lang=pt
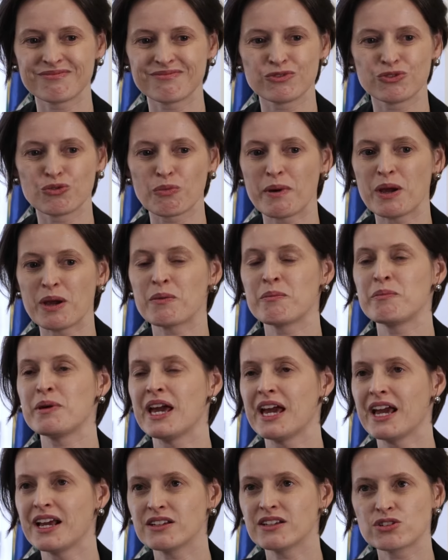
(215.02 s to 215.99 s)
do meio
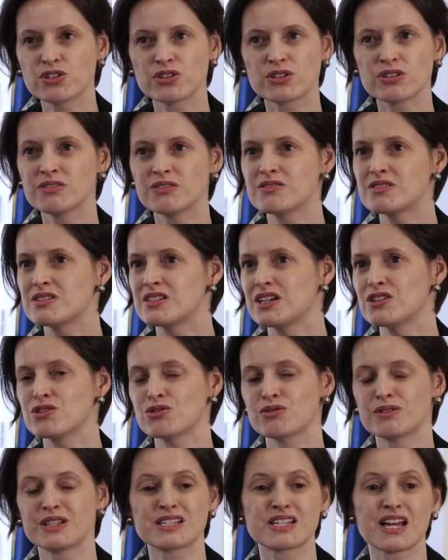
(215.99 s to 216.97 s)
ambiente,
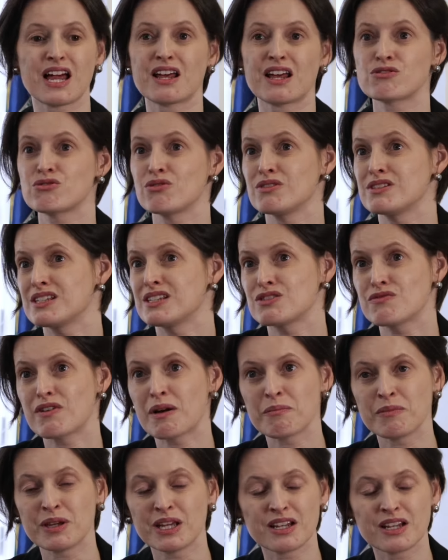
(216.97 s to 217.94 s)
seja das relações das
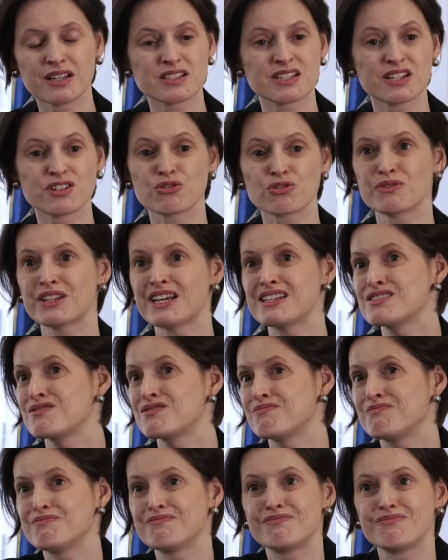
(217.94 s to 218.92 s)
famílias, sejam
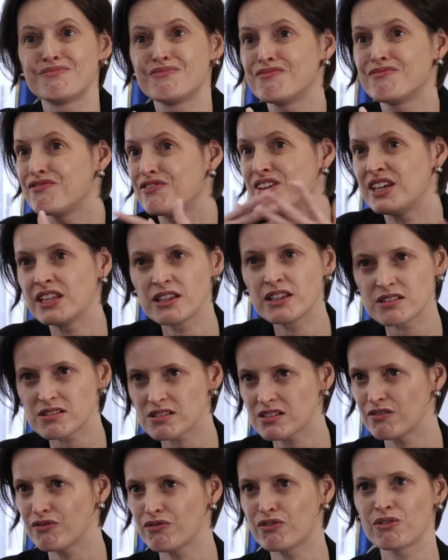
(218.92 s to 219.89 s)
das
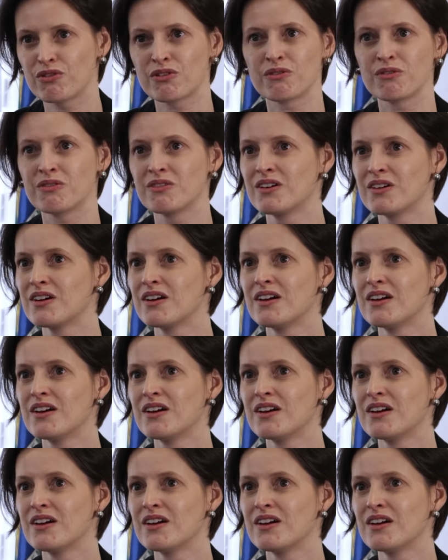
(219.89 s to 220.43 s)
vidas que foram